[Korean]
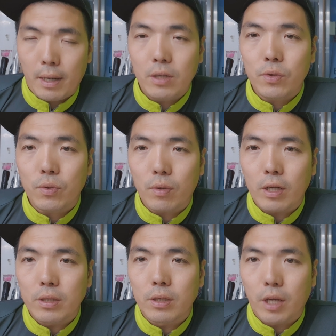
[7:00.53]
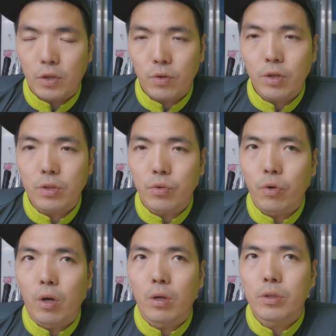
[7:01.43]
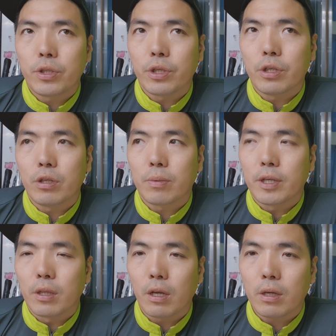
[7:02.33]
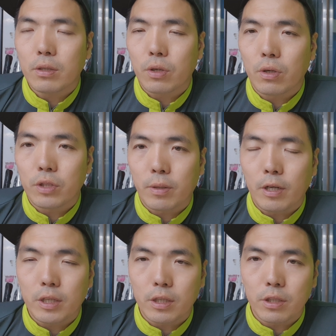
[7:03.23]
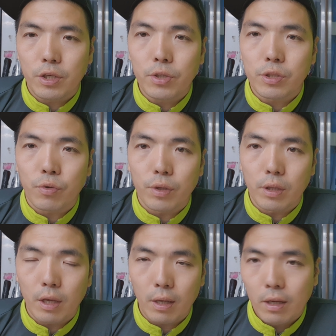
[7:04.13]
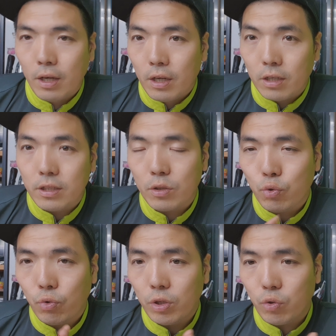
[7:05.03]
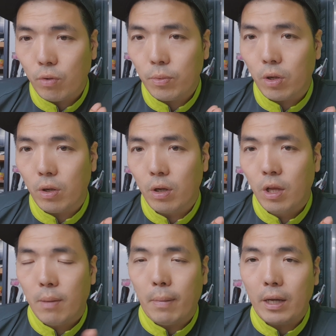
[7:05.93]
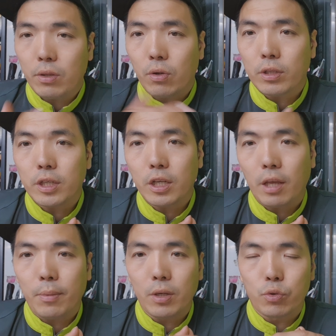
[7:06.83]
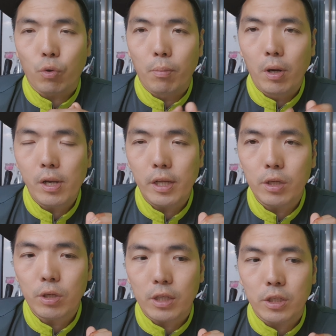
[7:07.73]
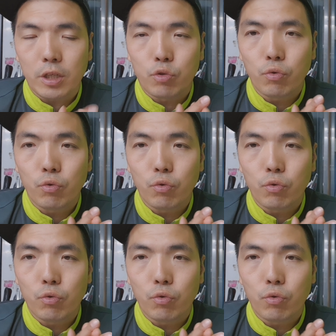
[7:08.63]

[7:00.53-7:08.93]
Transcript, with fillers: 말 정도까지는 계속 이어지고요. 지금 근해에서 지금 아직까지는 이어지고 있는데 이제 수온이 조금 더 많이 떨어지게 되면 좀 멀리까지